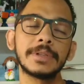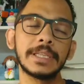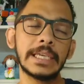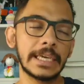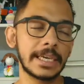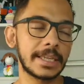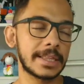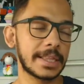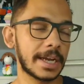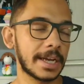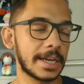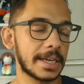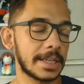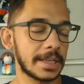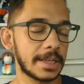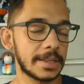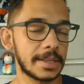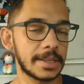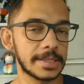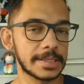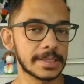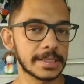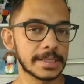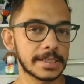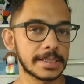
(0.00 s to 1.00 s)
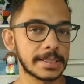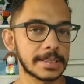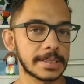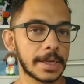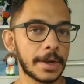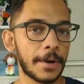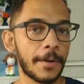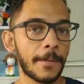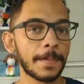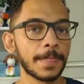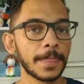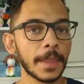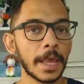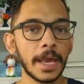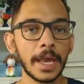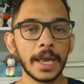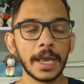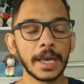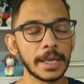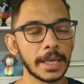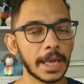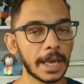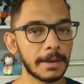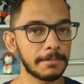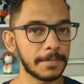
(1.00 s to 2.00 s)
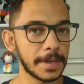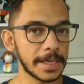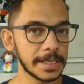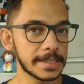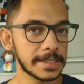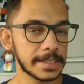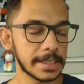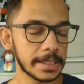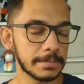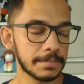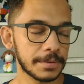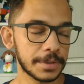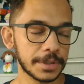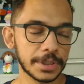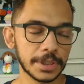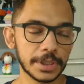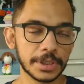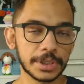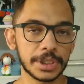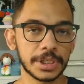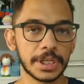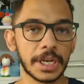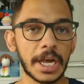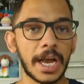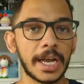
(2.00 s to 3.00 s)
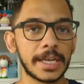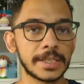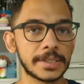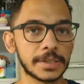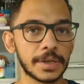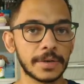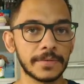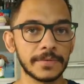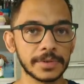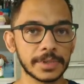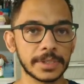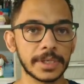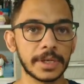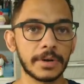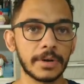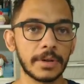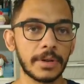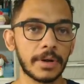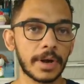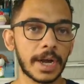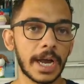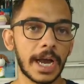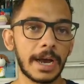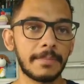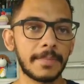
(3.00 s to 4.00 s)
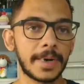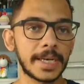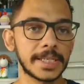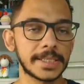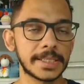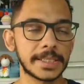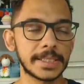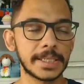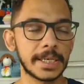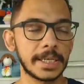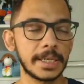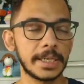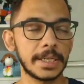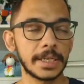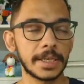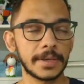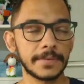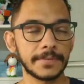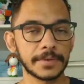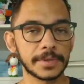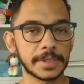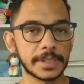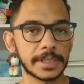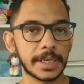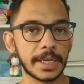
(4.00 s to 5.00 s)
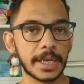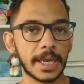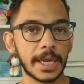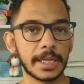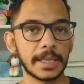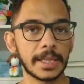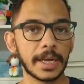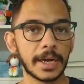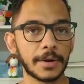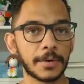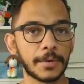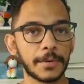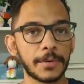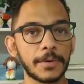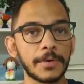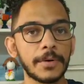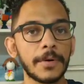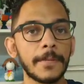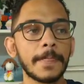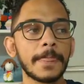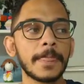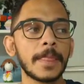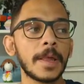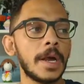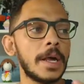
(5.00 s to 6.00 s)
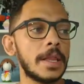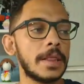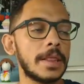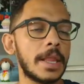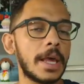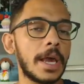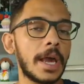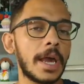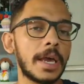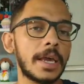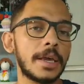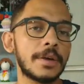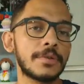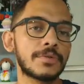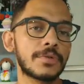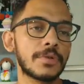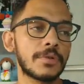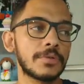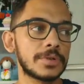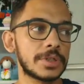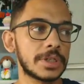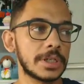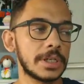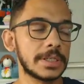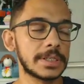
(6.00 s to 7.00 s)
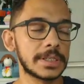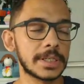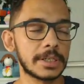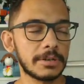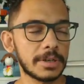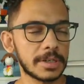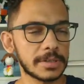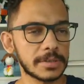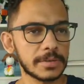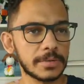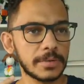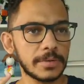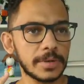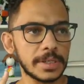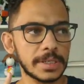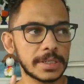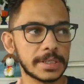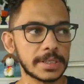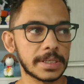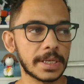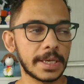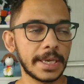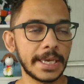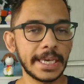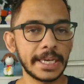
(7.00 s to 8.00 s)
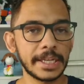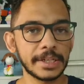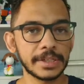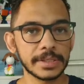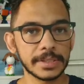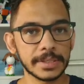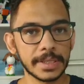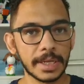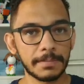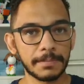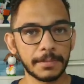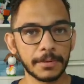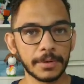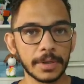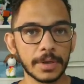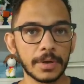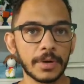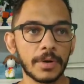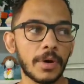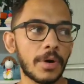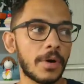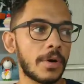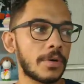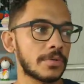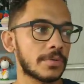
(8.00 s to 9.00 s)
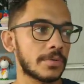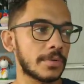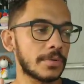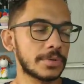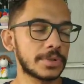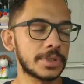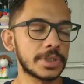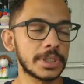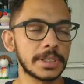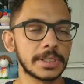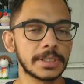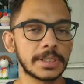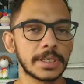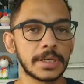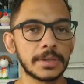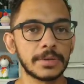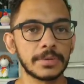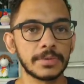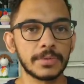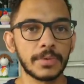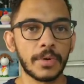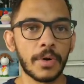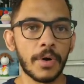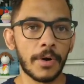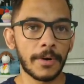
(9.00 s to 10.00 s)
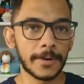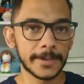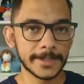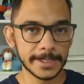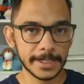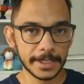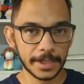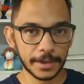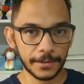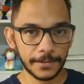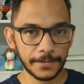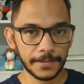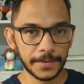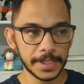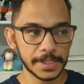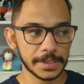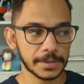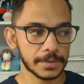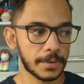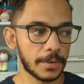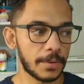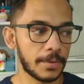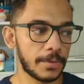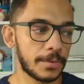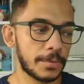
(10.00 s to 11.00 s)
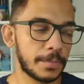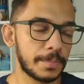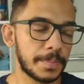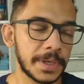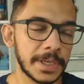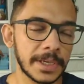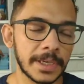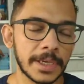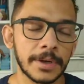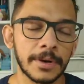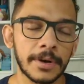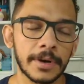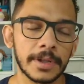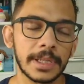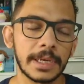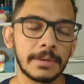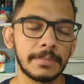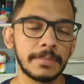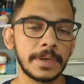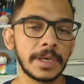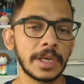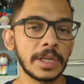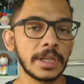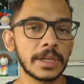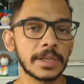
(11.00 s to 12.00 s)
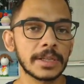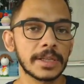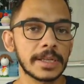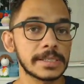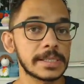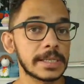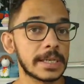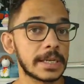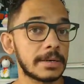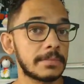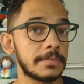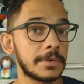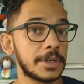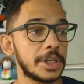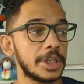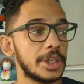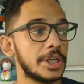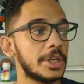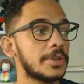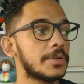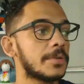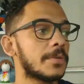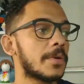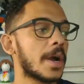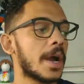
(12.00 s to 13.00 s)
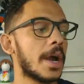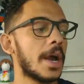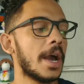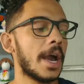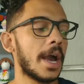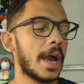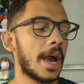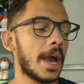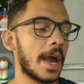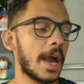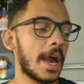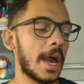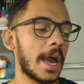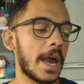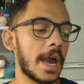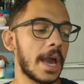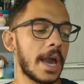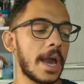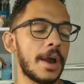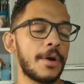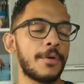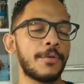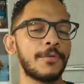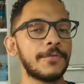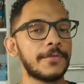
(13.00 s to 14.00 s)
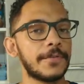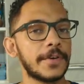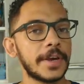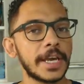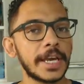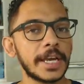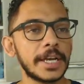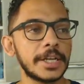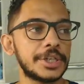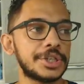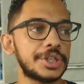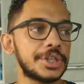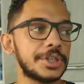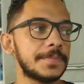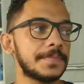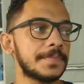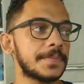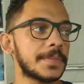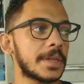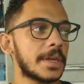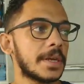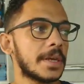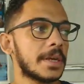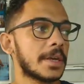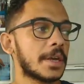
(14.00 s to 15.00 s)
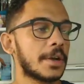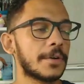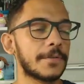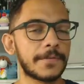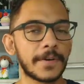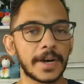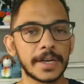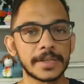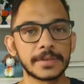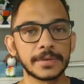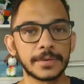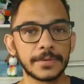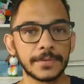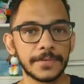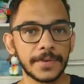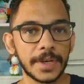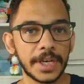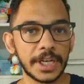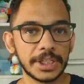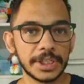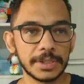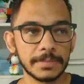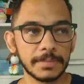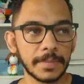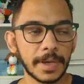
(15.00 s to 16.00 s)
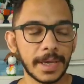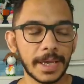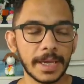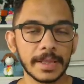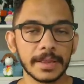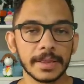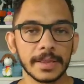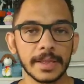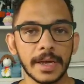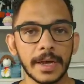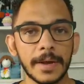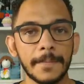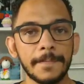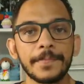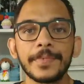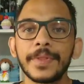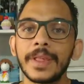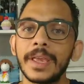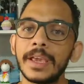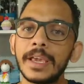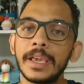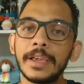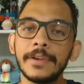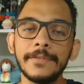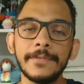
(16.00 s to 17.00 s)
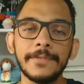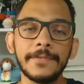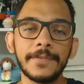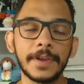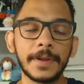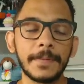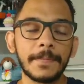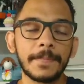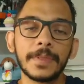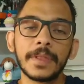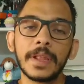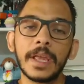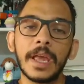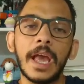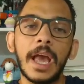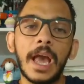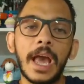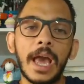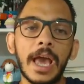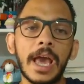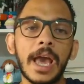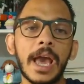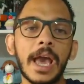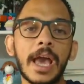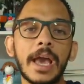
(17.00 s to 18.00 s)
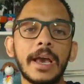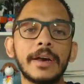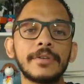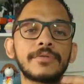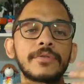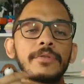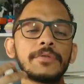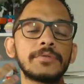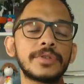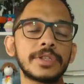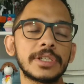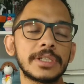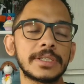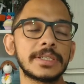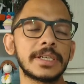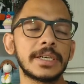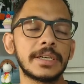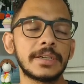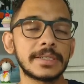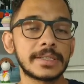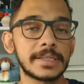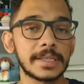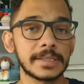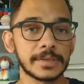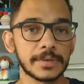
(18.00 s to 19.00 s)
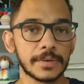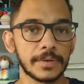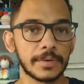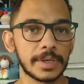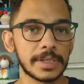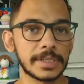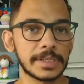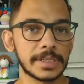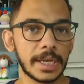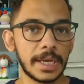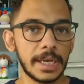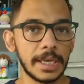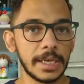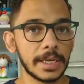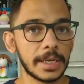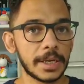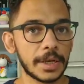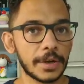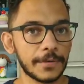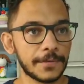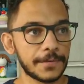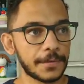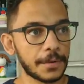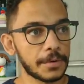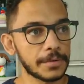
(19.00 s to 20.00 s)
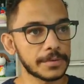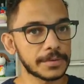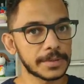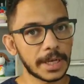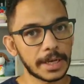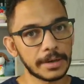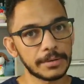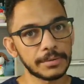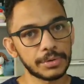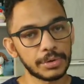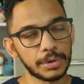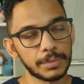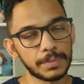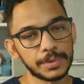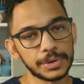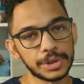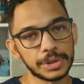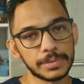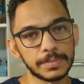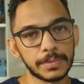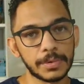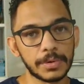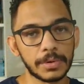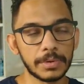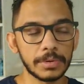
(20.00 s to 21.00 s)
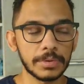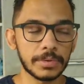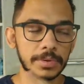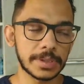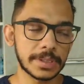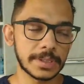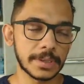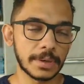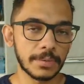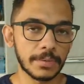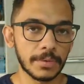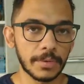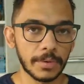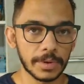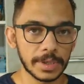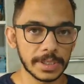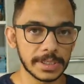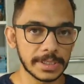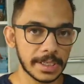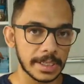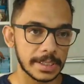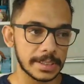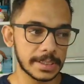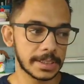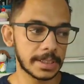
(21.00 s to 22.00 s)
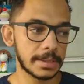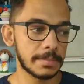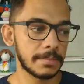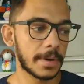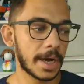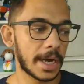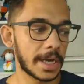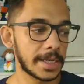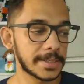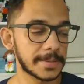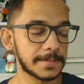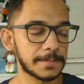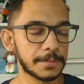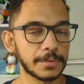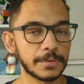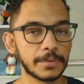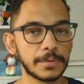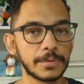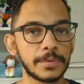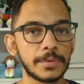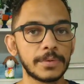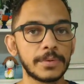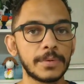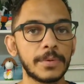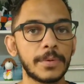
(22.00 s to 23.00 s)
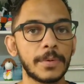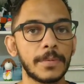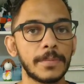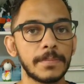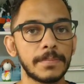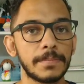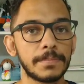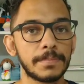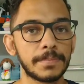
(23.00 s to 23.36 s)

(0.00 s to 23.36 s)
o link está aqui na descrição. E é bem simples de tirar, é só você colocar a massinha ali que você quer da cor, né? Eu estou utilizando as cores candies da Policol, estou utilizando um rosa que eu fiz com o Pink Rodamínia da Saramanil, é, o verde que eu faço com verde menta, enfim. É, eu estou utilizando essas cores aí que eu vou usar no topo de bolo, que são cores assim mais pro